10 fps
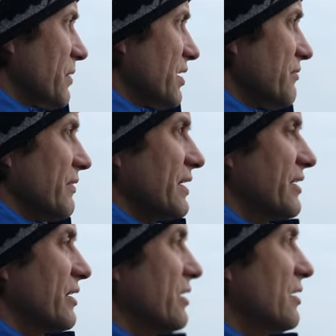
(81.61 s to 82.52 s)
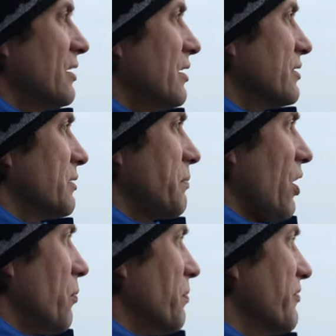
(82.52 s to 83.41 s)
machen, weil der, der
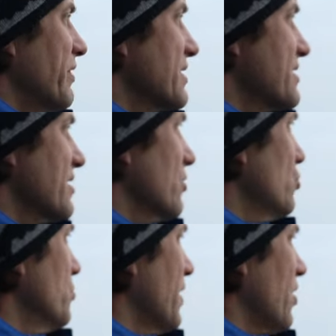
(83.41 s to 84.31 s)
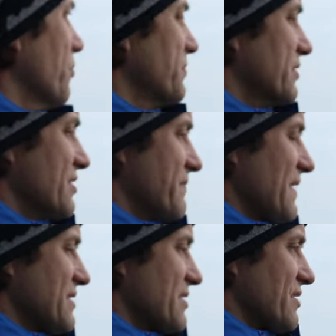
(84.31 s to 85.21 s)
Baum bewegt sich ja überhaupt nicht. Das
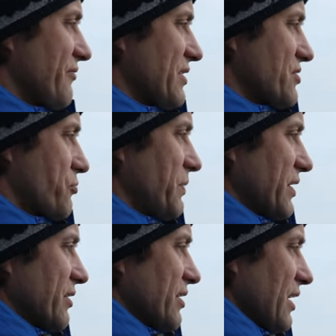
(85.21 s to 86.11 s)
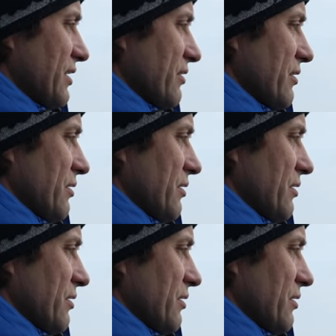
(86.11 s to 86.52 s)
Wasser ist ja fast spiegelglatt.